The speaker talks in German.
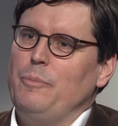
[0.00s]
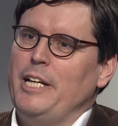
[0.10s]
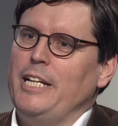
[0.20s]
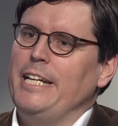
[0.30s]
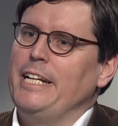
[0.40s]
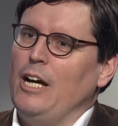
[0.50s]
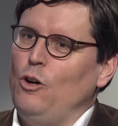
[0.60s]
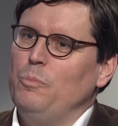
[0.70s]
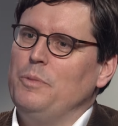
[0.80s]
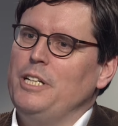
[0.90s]
man an den
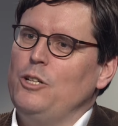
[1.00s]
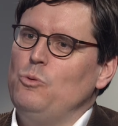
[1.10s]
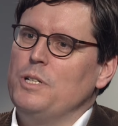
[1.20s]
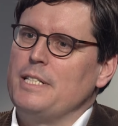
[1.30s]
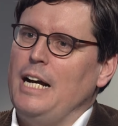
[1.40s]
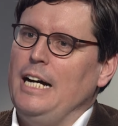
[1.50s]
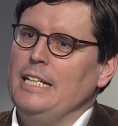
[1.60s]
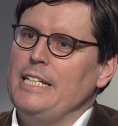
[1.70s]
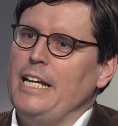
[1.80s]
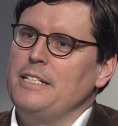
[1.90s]
Glauben in den USA
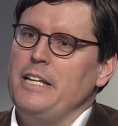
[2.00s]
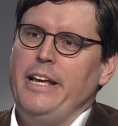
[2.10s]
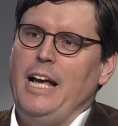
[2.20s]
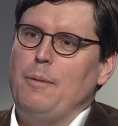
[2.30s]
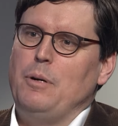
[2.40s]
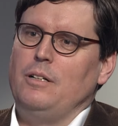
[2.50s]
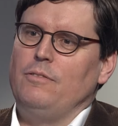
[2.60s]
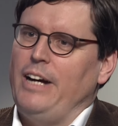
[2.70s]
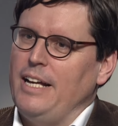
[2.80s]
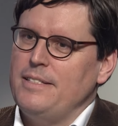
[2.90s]
denkt, aber
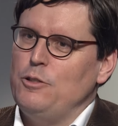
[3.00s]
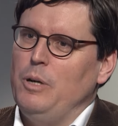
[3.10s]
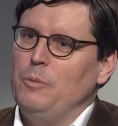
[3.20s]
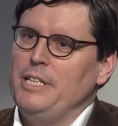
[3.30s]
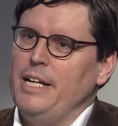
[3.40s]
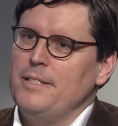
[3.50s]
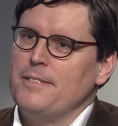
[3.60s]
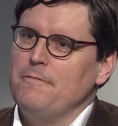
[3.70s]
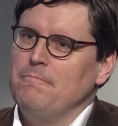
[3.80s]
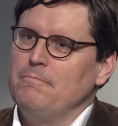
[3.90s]
waren Sie überhaupt die Ersten?